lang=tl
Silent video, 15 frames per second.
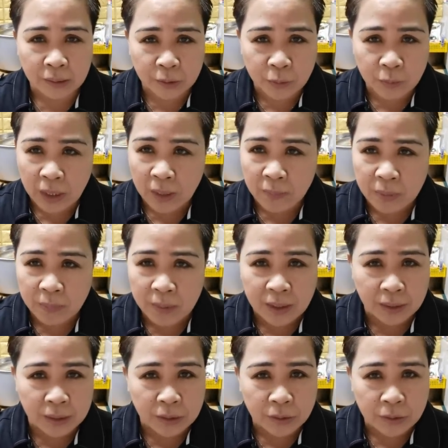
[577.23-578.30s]
yung mga
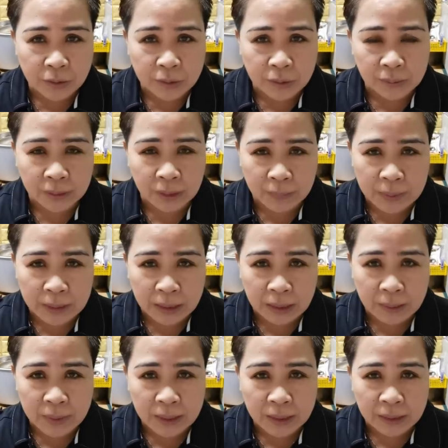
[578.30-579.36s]
bibig na ninyo,
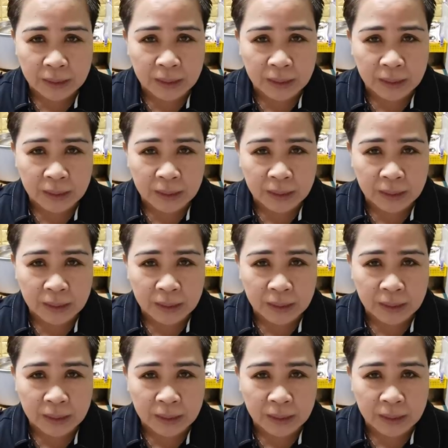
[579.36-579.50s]
grabe-grabe.